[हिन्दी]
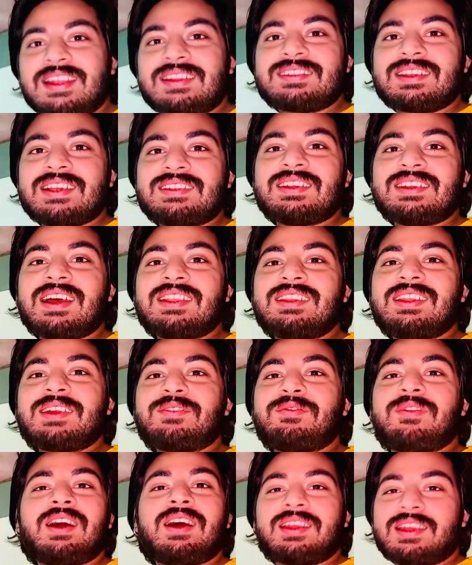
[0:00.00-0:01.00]
इसके साथ एक
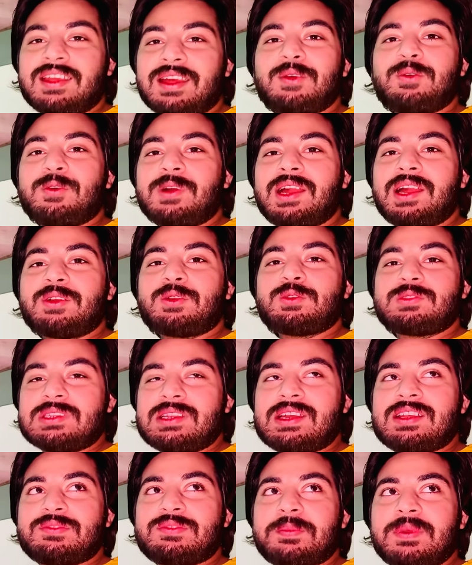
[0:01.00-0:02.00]
वाक्य हुआ है कुछ
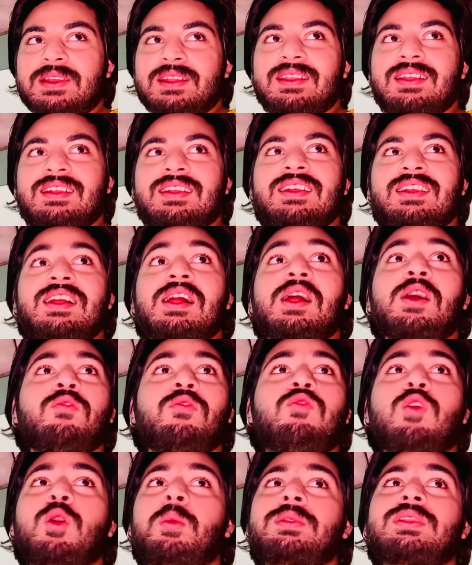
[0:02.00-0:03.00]
डेज पहले
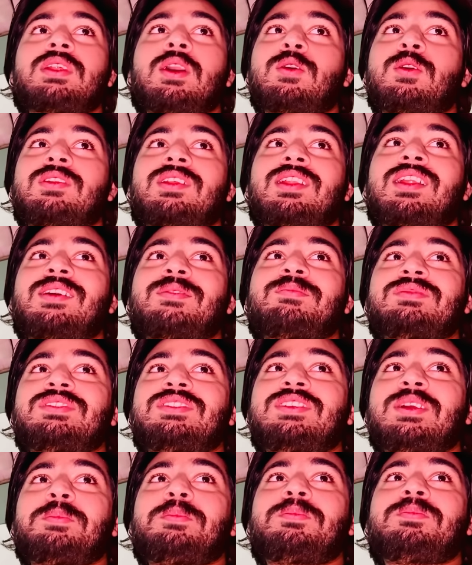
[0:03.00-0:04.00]
वो बताओ जरा
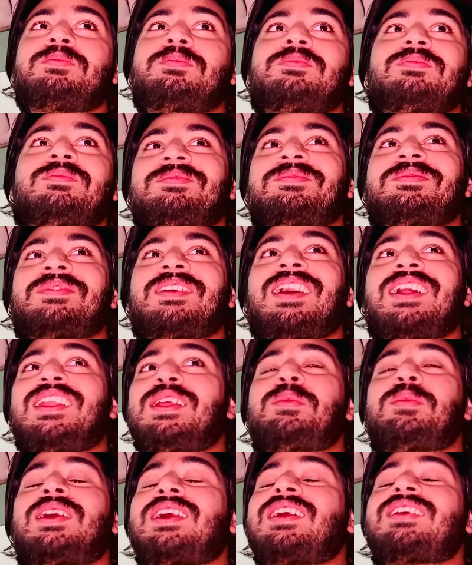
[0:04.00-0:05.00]
जब
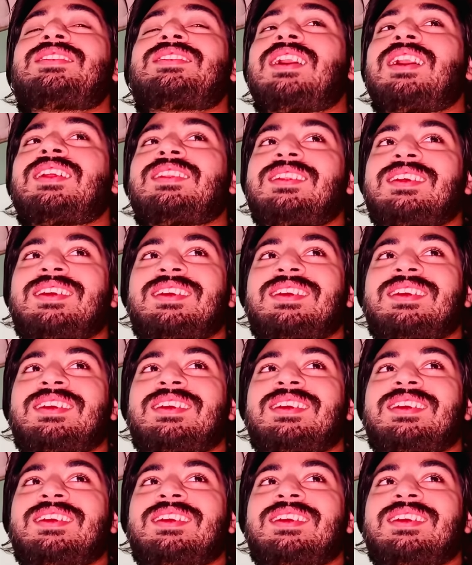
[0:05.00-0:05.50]
अली भाई के साथ थे